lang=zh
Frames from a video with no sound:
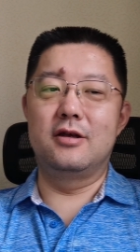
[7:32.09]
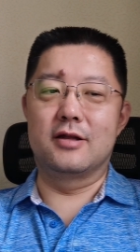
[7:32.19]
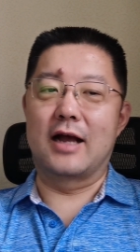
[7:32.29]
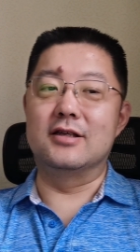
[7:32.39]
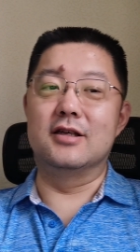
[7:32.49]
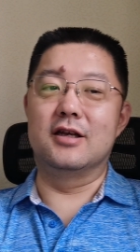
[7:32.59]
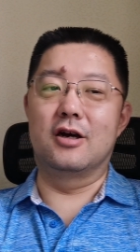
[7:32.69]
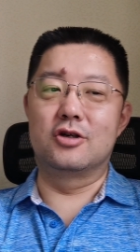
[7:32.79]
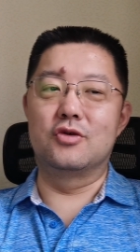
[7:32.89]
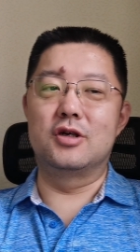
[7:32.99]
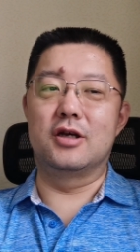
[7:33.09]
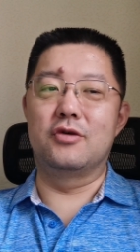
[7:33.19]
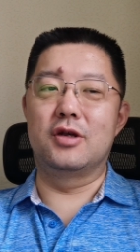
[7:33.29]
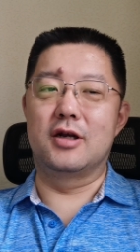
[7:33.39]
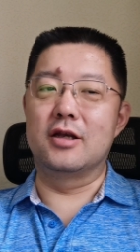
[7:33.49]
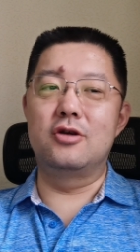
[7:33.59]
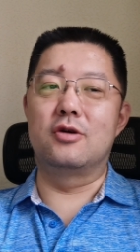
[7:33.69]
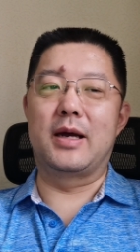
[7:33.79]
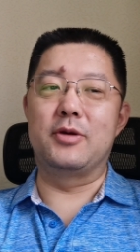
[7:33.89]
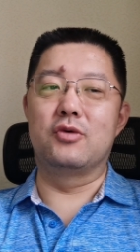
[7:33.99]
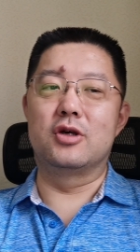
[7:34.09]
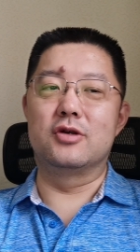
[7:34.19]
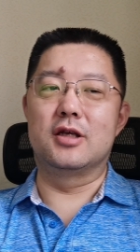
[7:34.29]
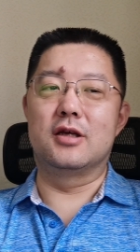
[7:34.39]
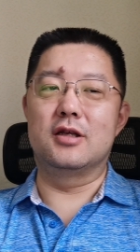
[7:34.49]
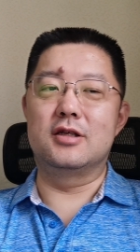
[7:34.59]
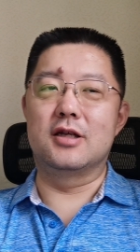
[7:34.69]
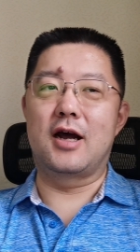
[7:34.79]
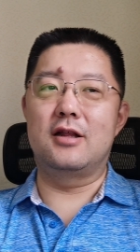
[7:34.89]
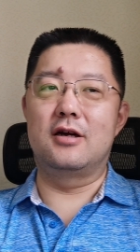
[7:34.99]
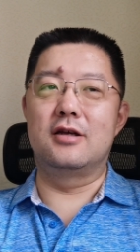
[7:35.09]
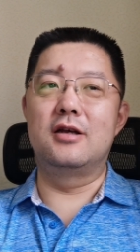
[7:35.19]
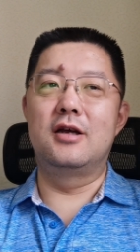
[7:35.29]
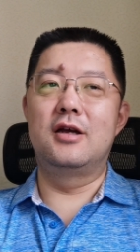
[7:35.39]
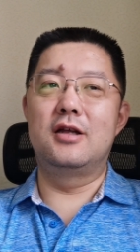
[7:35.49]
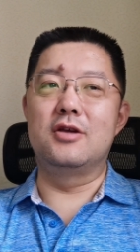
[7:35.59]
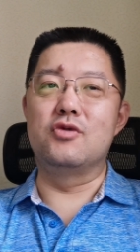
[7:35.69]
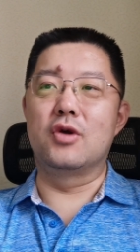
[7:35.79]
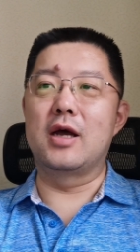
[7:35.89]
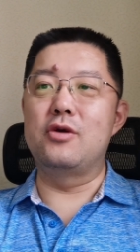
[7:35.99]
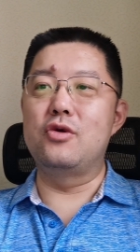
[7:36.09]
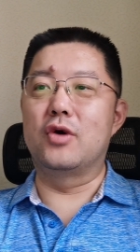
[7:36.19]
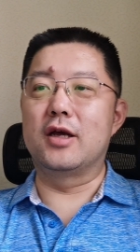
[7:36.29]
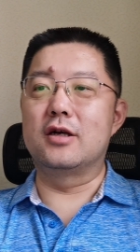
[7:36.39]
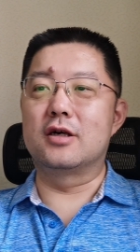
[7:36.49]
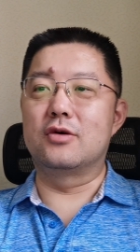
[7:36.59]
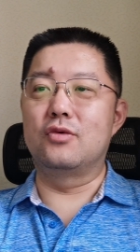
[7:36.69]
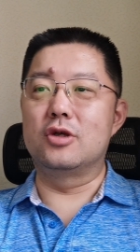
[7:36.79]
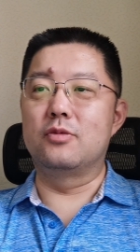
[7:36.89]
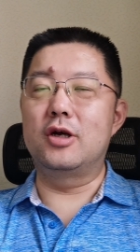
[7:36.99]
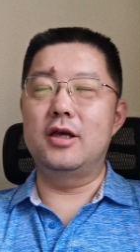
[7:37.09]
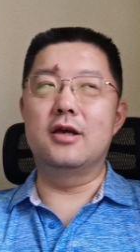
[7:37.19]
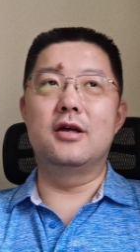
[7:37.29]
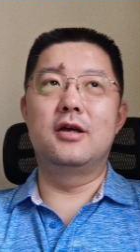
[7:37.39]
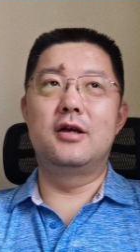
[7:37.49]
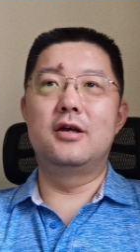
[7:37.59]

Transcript: 要打击你，要收拾你，因为人家就是卖苹果手机的，你其他的人你去干预我这个事儿，我就不乐意。